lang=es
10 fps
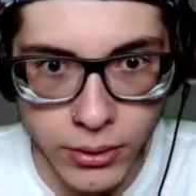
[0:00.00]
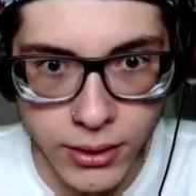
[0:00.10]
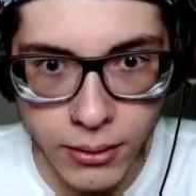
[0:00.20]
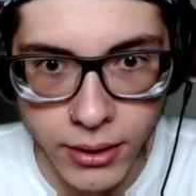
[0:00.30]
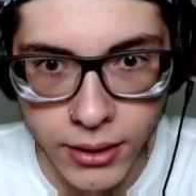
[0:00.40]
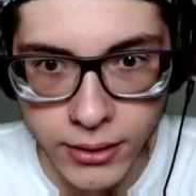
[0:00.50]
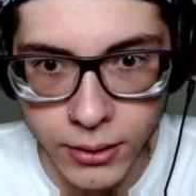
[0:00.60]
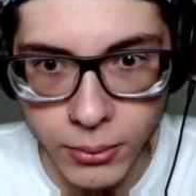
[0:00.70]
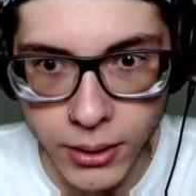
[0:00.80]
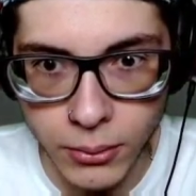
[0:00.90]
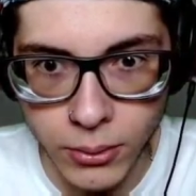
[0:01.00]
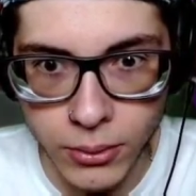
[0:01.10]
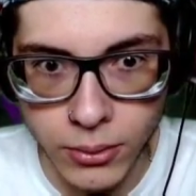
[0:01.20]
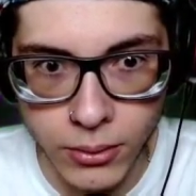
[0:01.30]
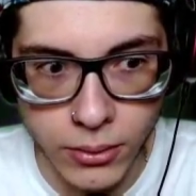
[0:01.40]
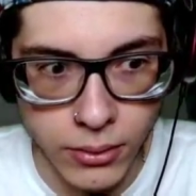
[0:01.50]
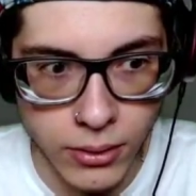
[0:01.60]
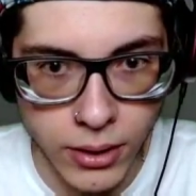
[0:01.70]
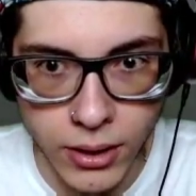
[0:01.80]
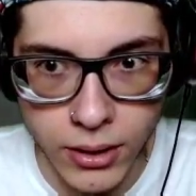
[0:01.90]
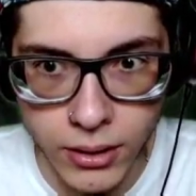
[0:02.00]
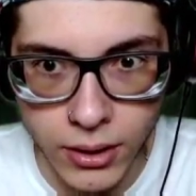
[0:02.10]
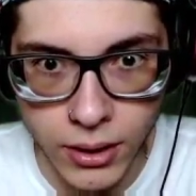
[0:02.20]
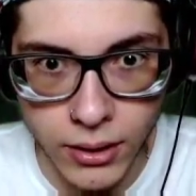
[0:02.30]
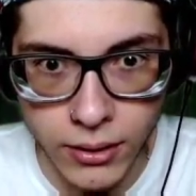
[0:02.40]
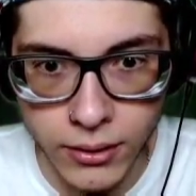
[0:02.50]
estaba aquí, si no me equivoco. Aquí.